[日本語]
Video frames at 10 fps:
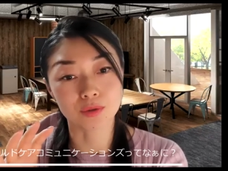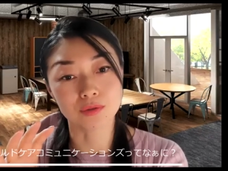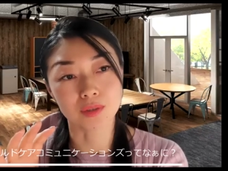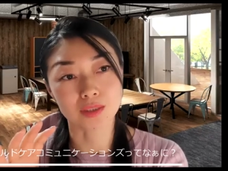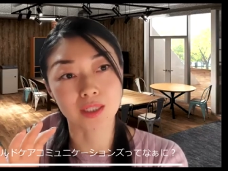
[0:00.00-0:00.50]
い
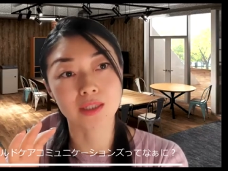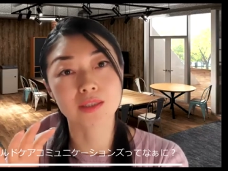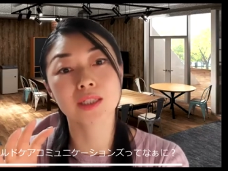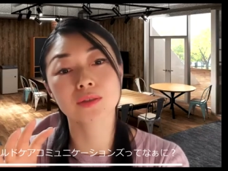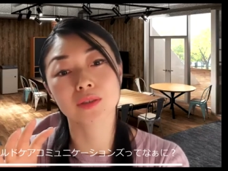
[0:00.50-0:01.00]
うのが大
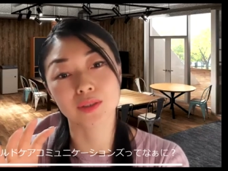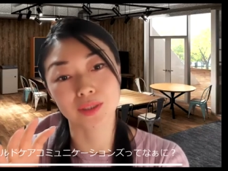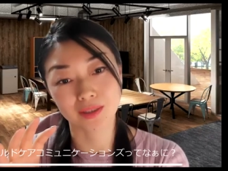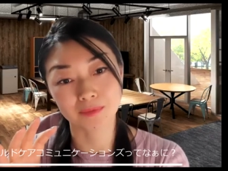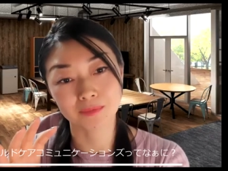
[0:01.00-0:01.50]
事なのでは
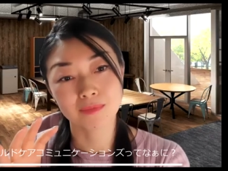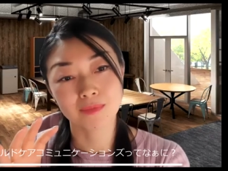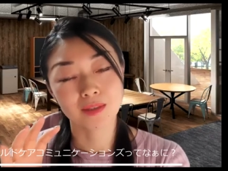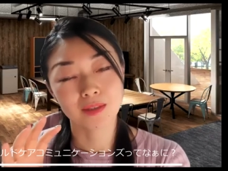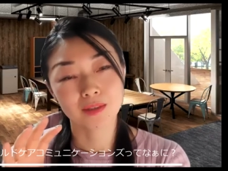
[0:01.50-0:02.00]
ないか
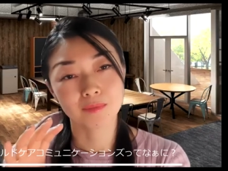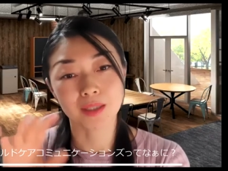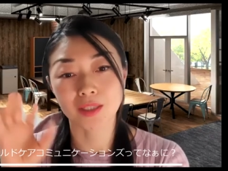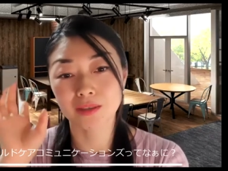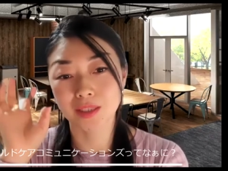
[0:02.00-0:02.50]

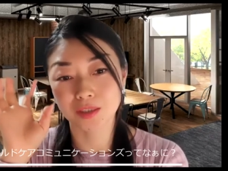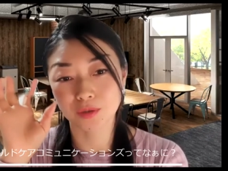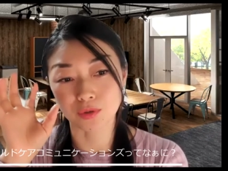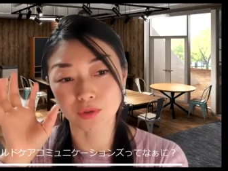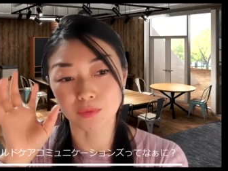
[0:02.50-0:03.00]
学んだ
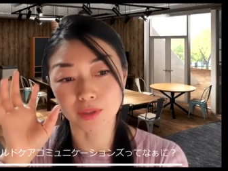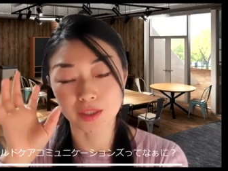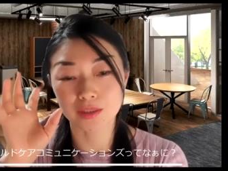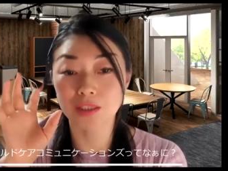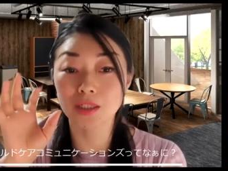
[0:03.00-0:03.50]
人と
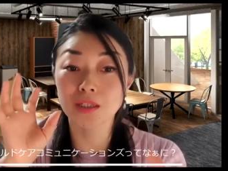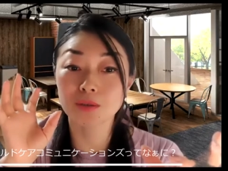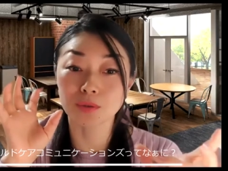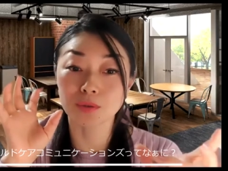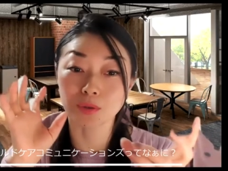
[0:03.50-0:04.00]
行ってない
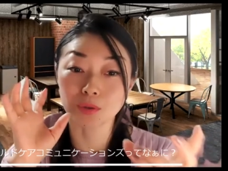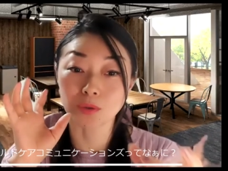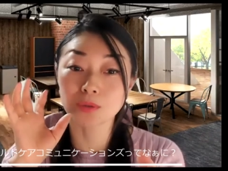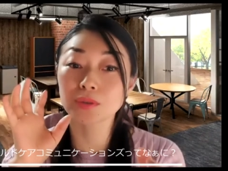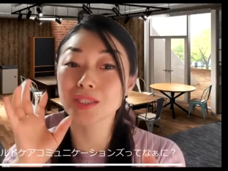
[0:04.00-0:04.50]
人のこの
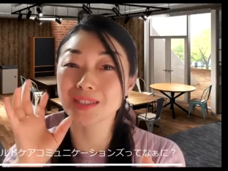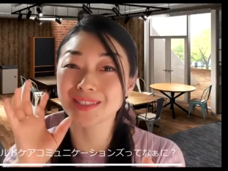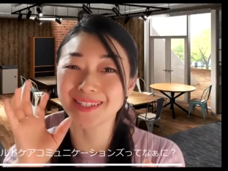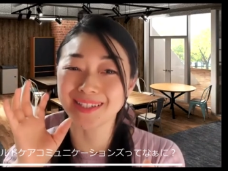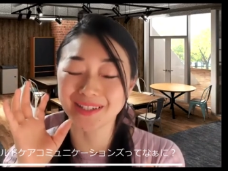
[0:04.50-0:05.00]
温度差っ
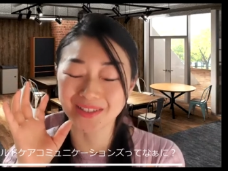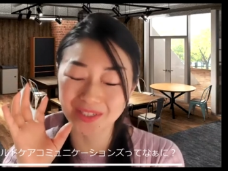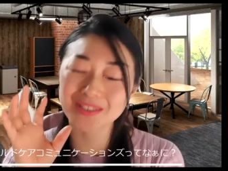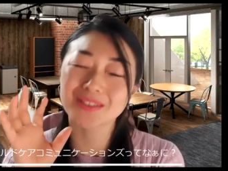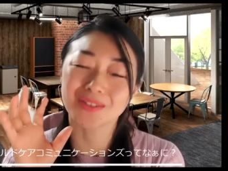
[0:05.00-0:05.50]
てあり
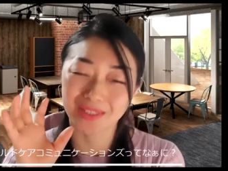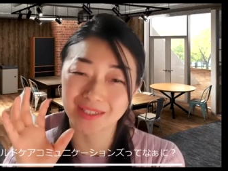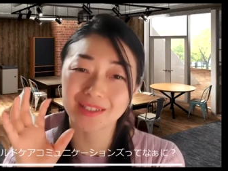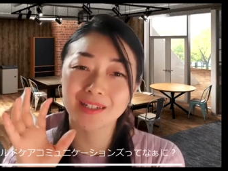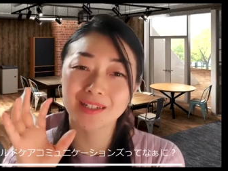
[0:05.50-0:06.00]
ますよ
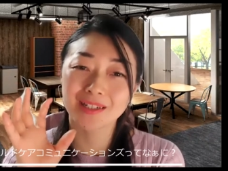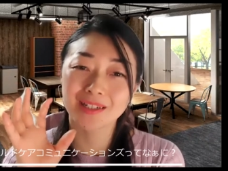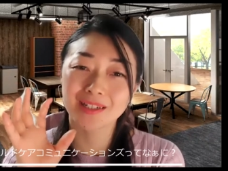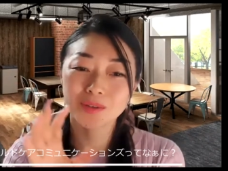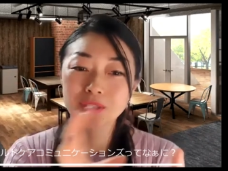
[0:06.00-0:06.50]
ね
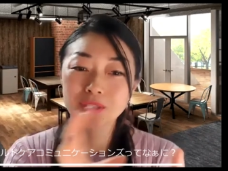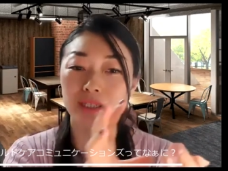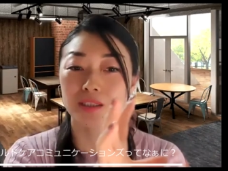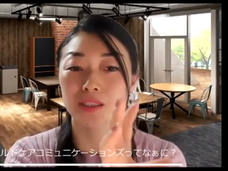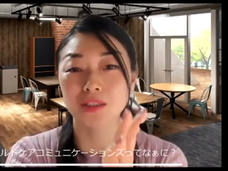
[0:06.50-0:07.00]
こういった
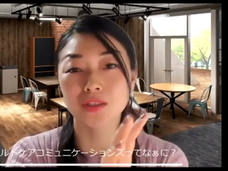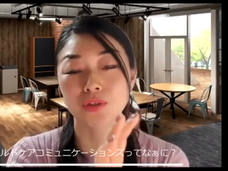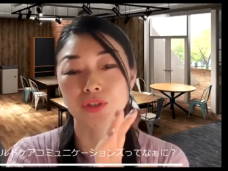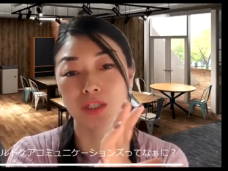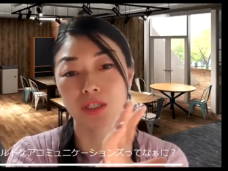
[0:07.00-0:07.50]
方たち
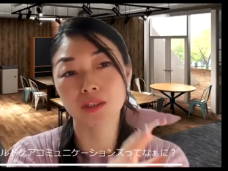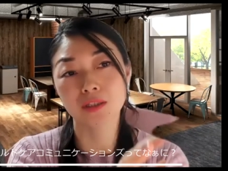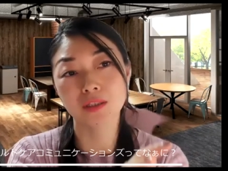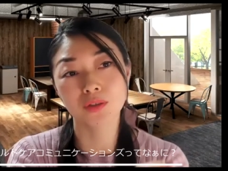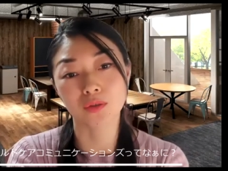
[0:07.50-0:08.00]
を支援で
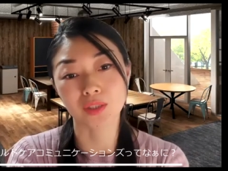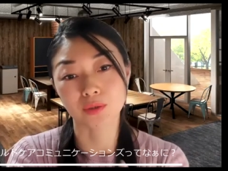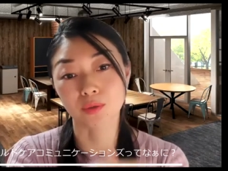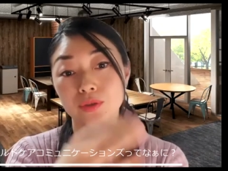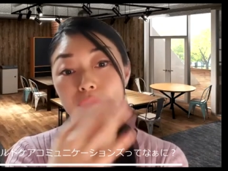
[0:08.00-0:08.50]
きるような
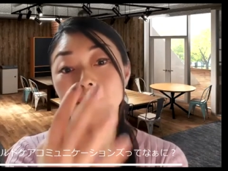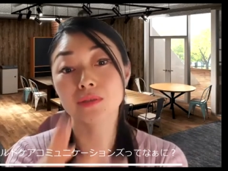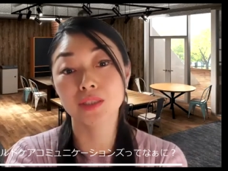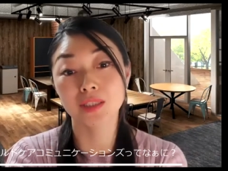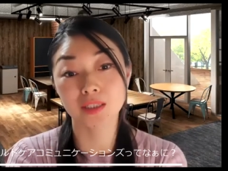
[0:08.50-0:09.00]
土壌を
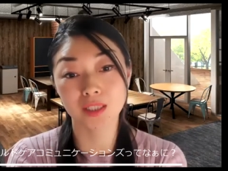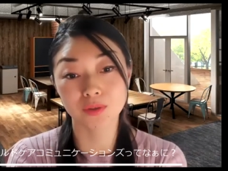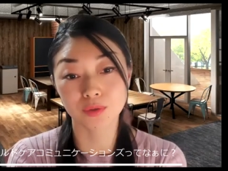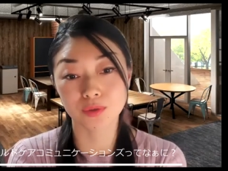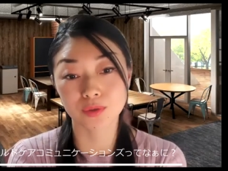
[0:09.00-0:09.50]
作りたいな
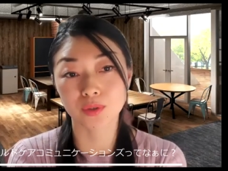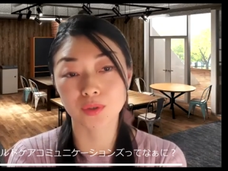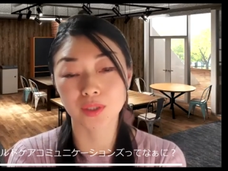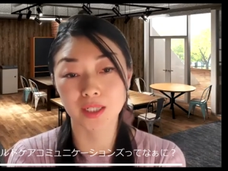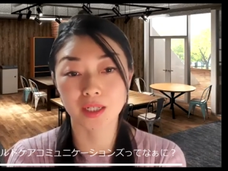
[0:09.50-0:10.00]
というとこ
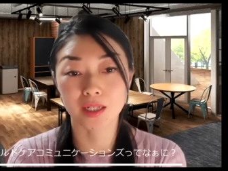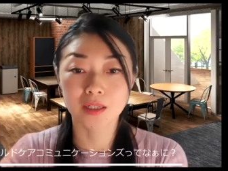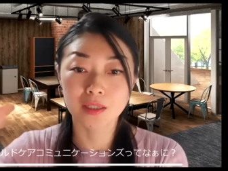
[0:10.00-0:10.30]
ろから